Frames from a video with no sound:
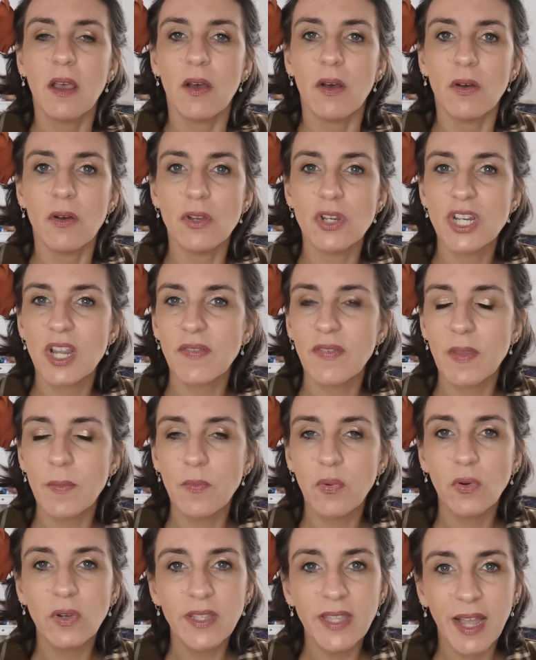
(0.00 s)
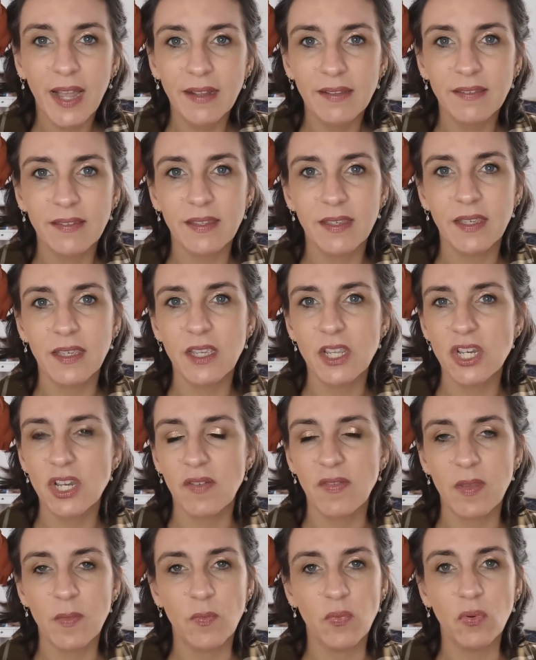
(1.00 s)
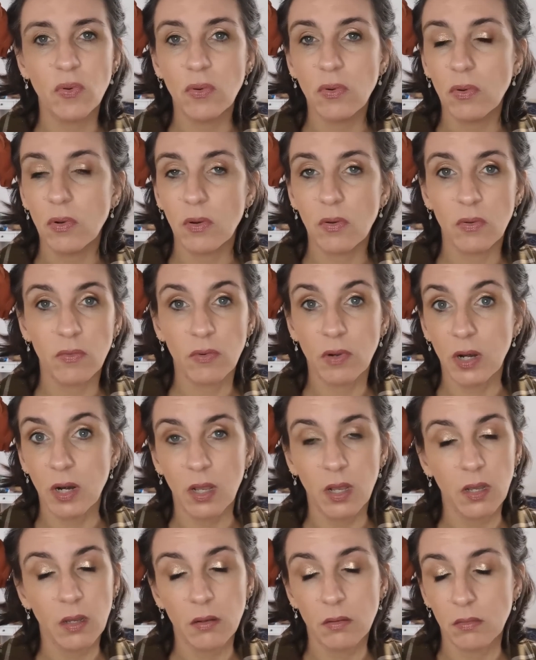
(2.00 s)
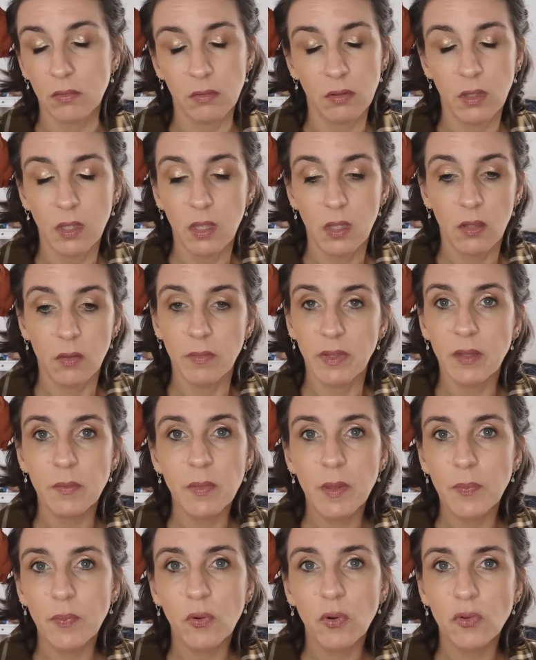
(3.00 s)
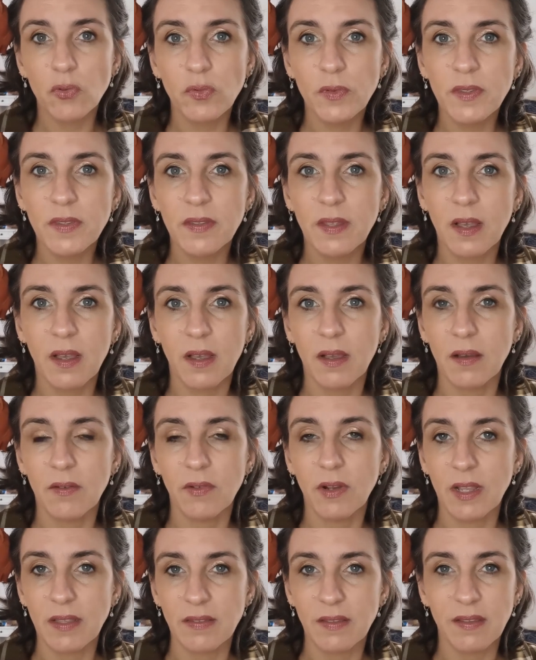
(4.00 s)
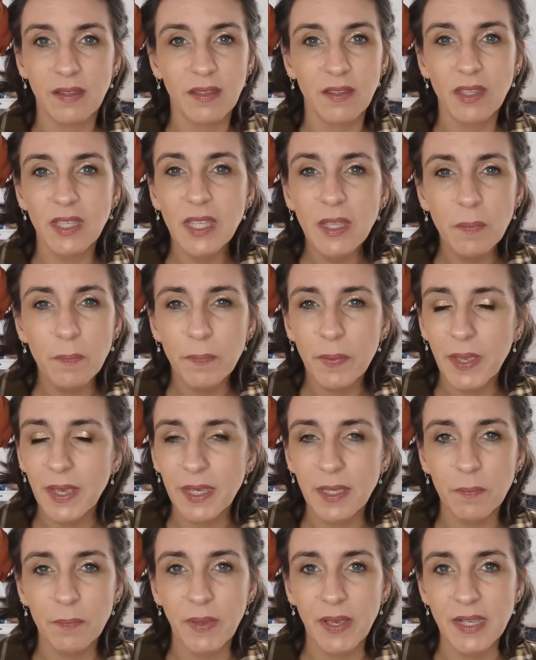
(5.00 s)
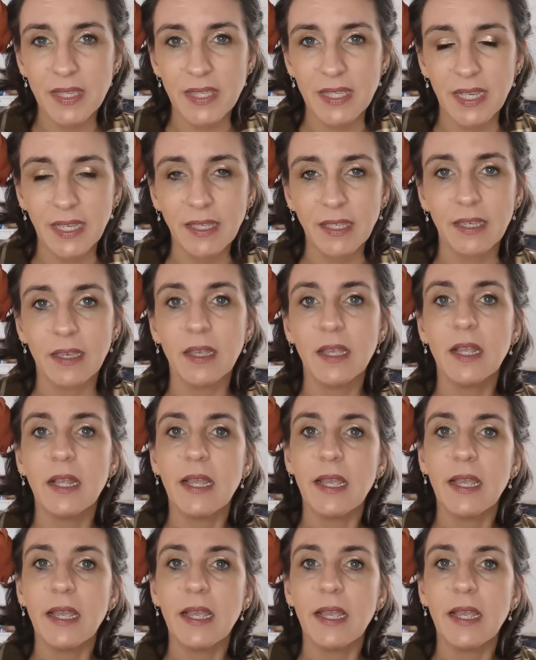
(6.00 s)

Euh, j'avais beau hydrater, j'avais beau euh, voilà euh, mettre mes produits, ça voilà, c'était hyper hyper sec.